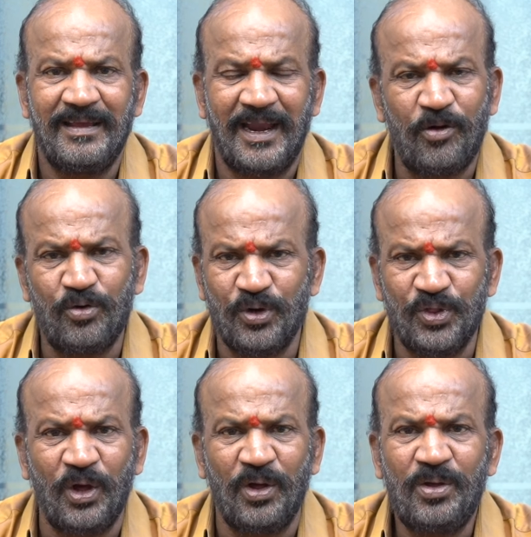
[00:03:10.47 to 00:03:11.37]
ఎలా
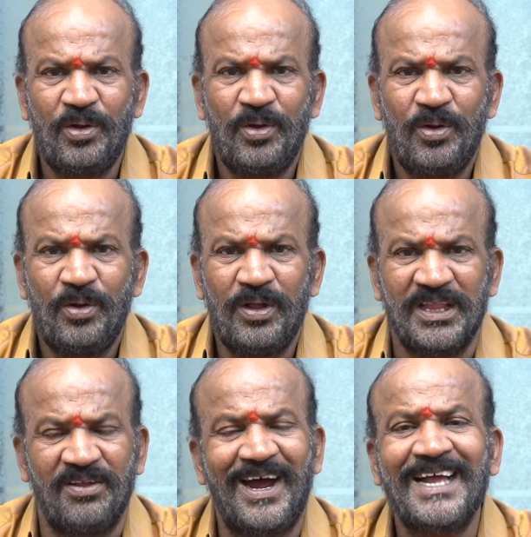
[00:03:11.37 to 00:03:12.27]
ఉంటుందో
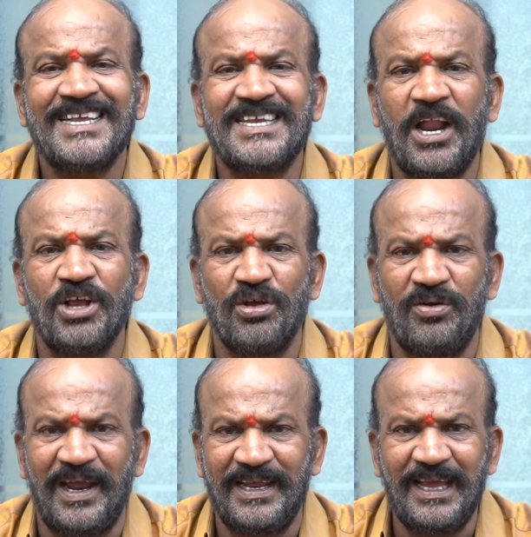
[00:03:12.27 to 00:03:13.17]
ద్వాదశ రాశుల
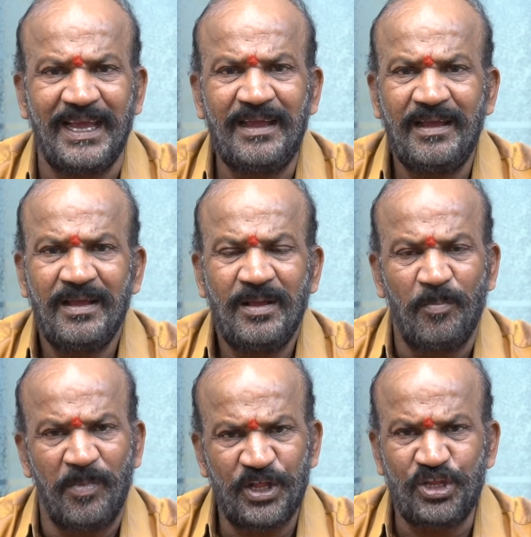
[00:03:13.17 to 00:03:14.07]
వారికి
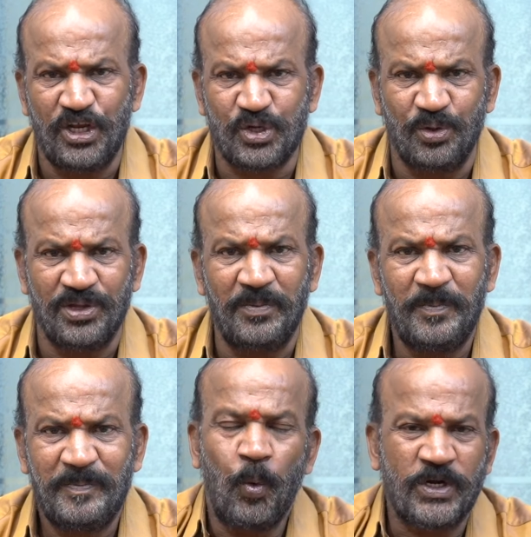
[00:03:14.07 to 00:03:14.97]
మనం తెలుసుకుందాం
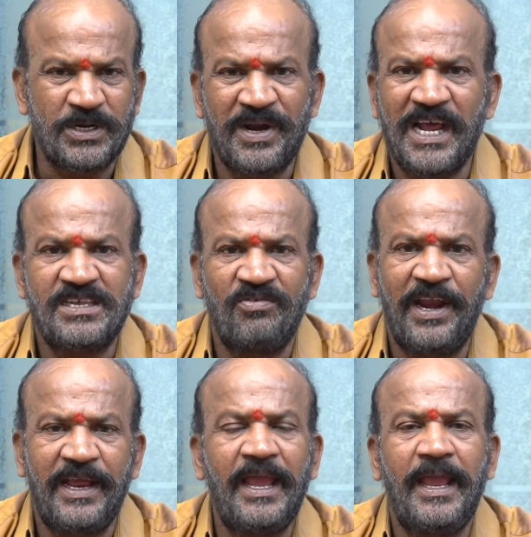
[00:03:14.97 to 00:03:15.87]
వృషభ రాశి
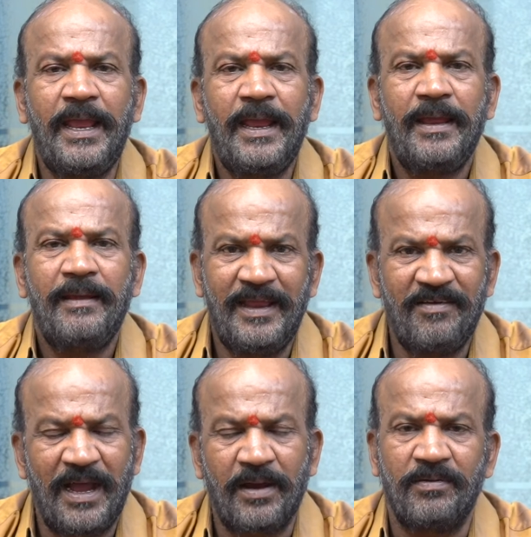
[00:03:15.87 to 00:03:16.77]
వారికి ఈ
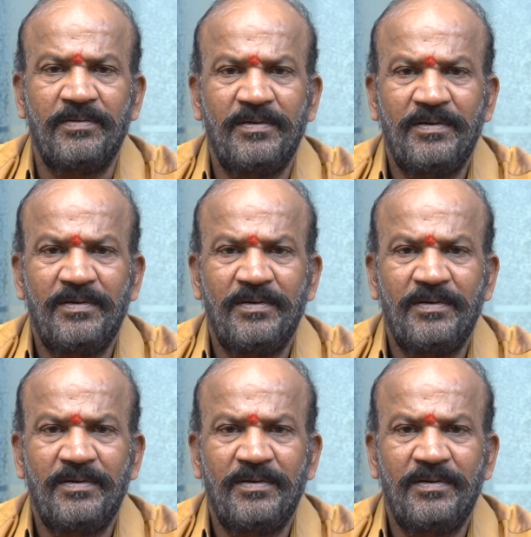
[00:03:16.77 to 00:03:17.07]
వారం